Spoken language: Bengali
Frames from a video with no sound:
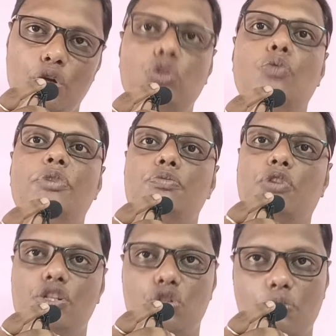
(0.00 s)
রক্তবীজ
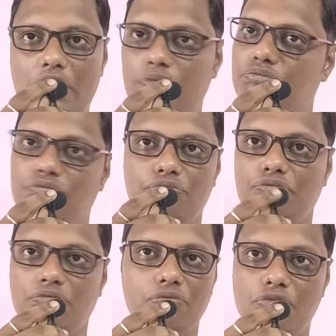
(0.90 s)
বধের সময়
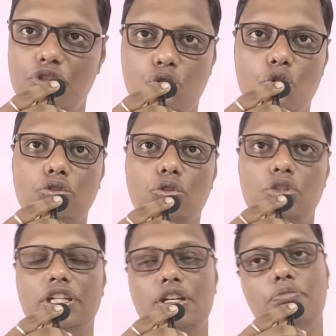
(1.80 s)
রক্ত
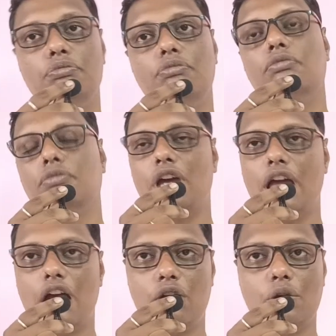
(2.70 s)
থেকে
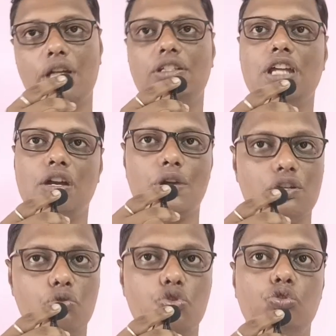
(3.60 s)
আরও একটা আরও
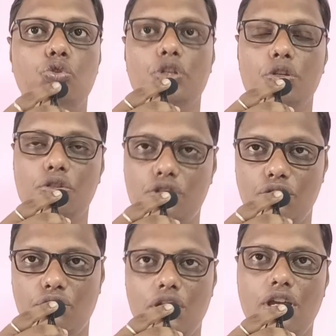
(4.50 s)
একটা ওষুধ তৈরি
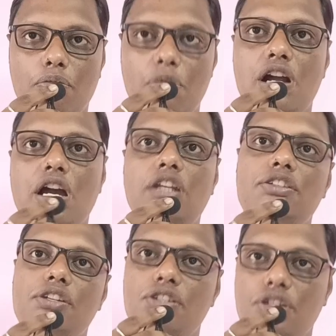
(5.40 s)
হচ্ছিল মা
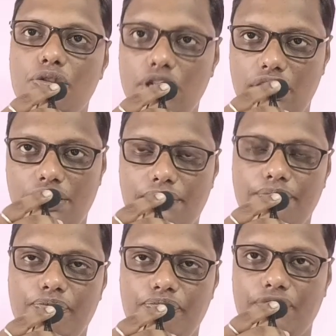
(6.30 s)
কালী সৃষ্টি করলেন
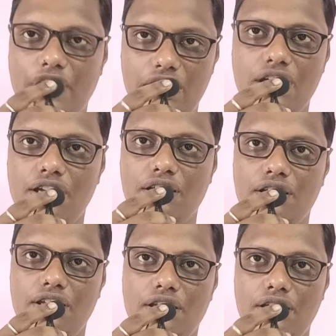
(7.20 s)
তাই না
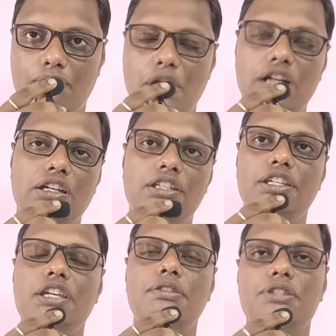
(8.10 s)
মা কালী
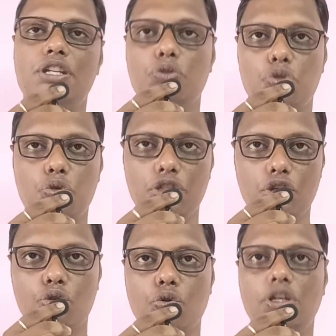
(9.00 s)
গিয়ে সেই অসুর
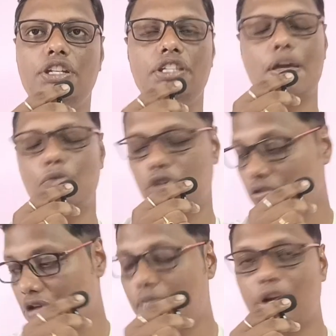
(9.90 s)
নিধন করলেন ঠিক তেমন
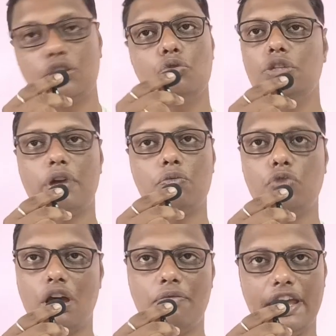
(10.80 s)
কিন্তু আমরা তো হতে
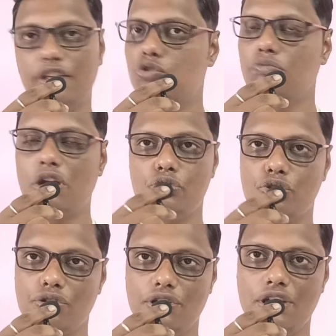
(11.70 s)
পারবো না আমরা একজন মানুষ
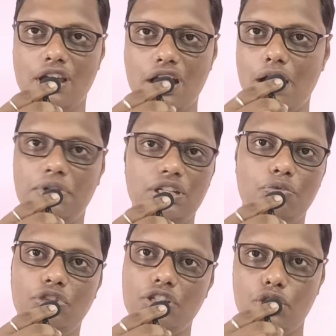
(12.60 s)
আমাদের
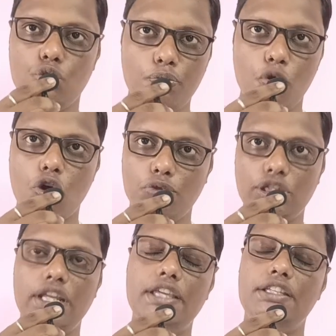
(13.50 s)
মধ্যে সেই দৈব
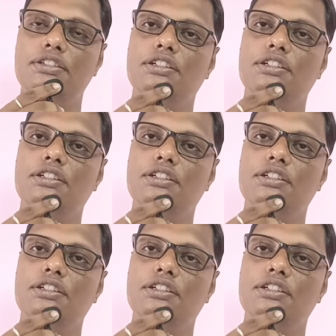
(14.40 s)
ক্ষমতা নেই